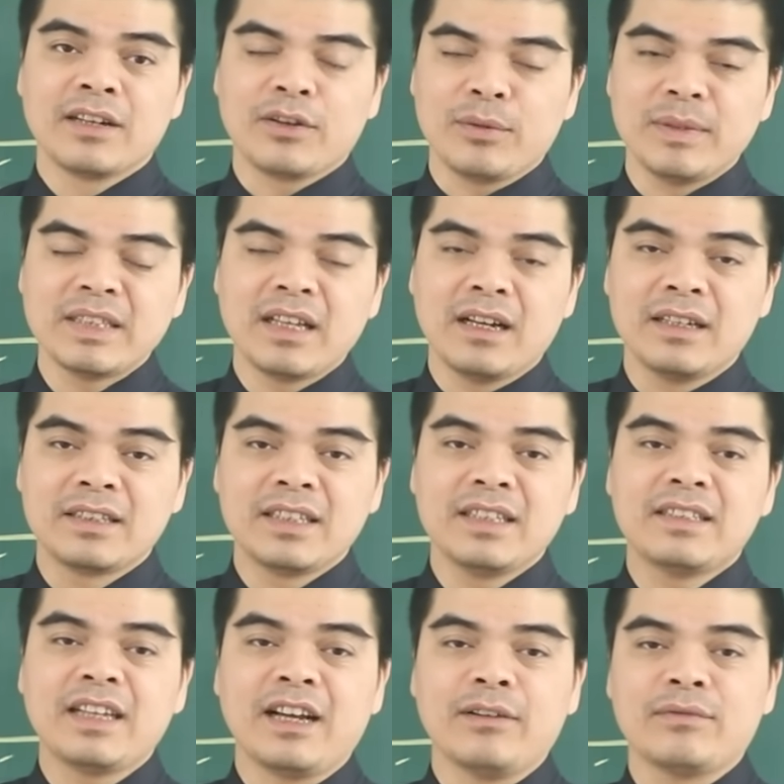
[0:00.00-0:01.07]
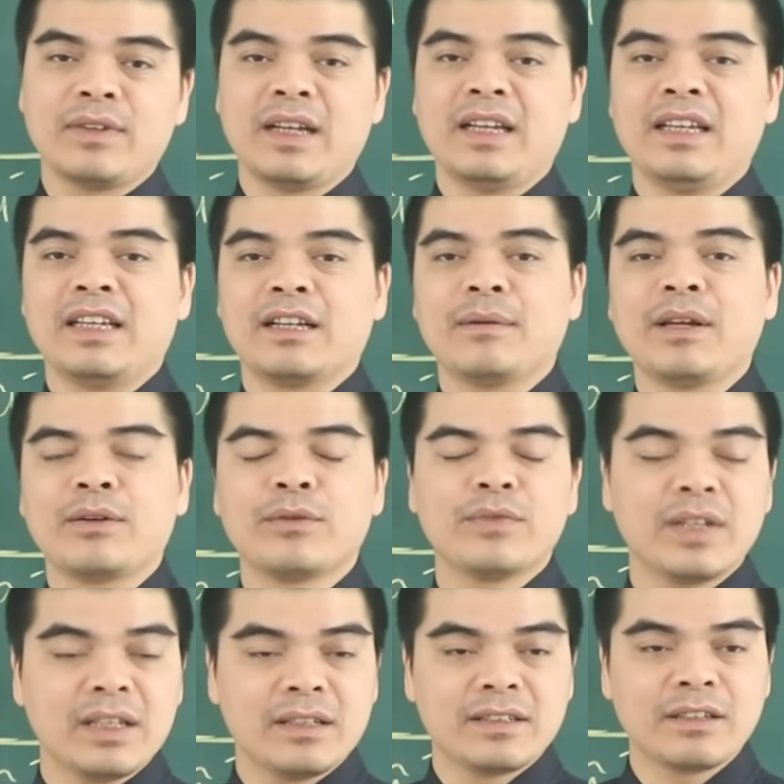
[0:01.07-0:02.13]
Còn bây giờ, xin chào và hẹn gặp lại quý
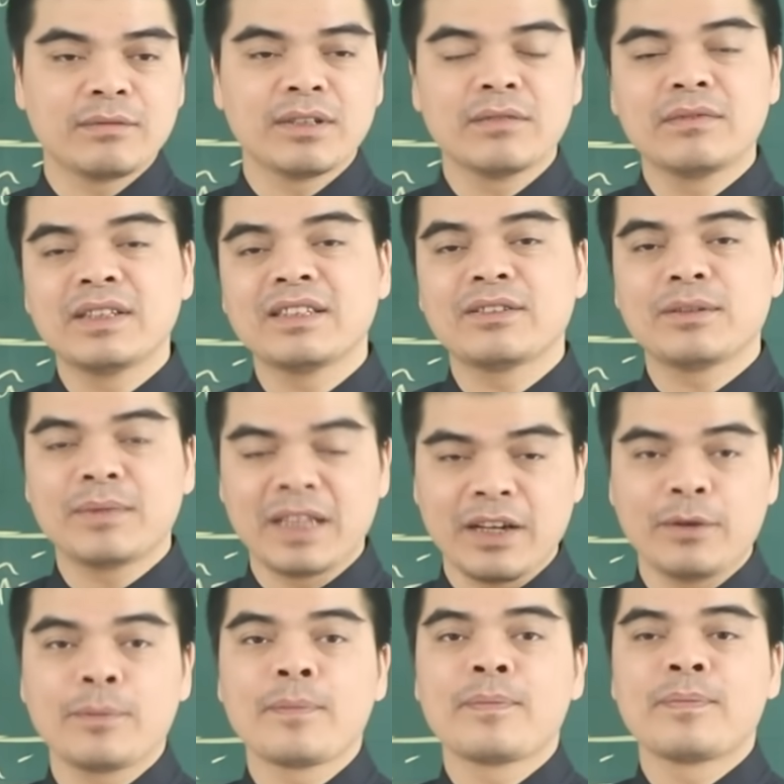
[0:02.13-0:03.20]
vị trong những video tiếp theo.